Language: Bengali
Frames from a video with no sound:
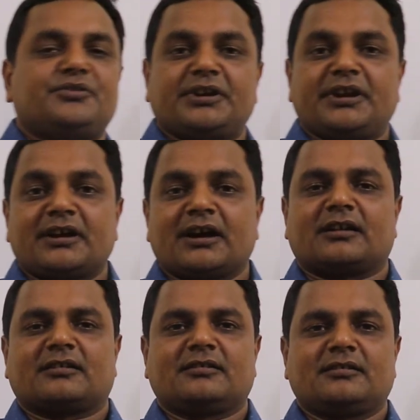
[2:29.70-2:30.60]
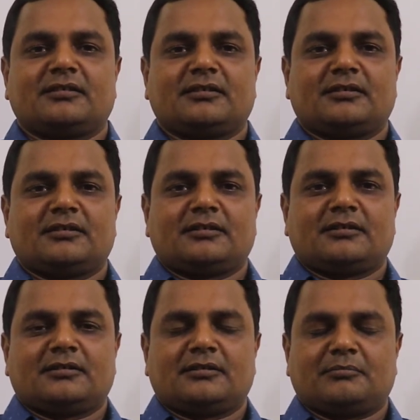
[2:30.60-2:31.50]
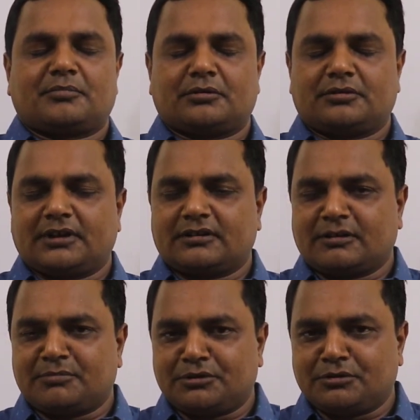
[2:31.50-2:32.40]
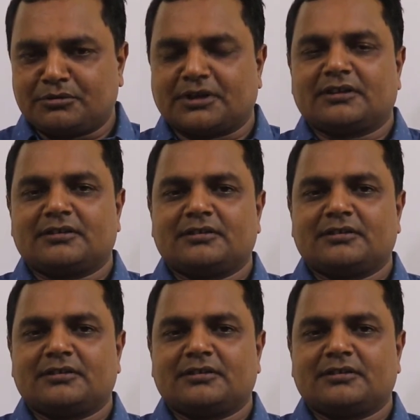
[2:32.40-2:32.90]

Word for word: যে রেখার প্রত্যেকটা বিন্দুতে